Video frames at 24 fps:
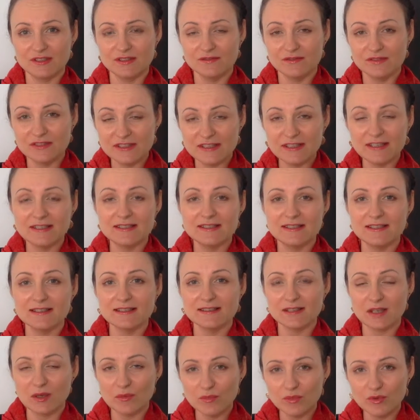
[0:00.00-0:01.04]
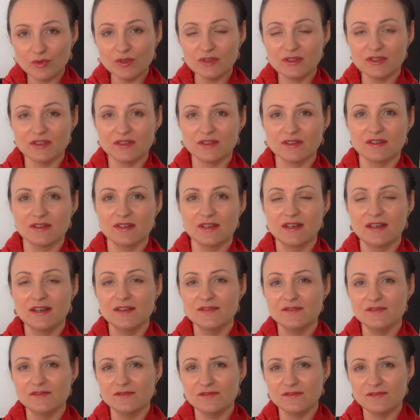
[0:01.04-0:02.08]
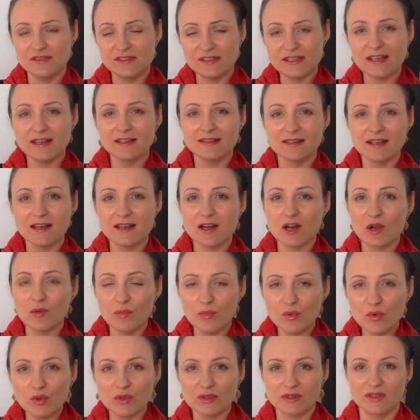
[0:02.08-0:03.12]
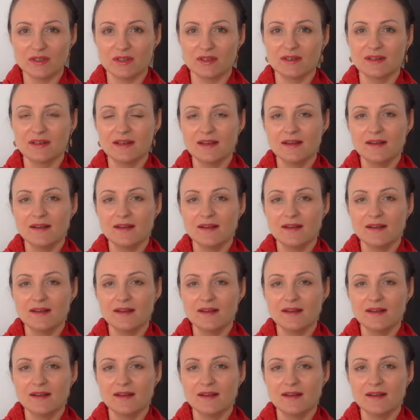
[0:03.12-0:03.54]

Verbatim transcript: все те заботы, вся та работа,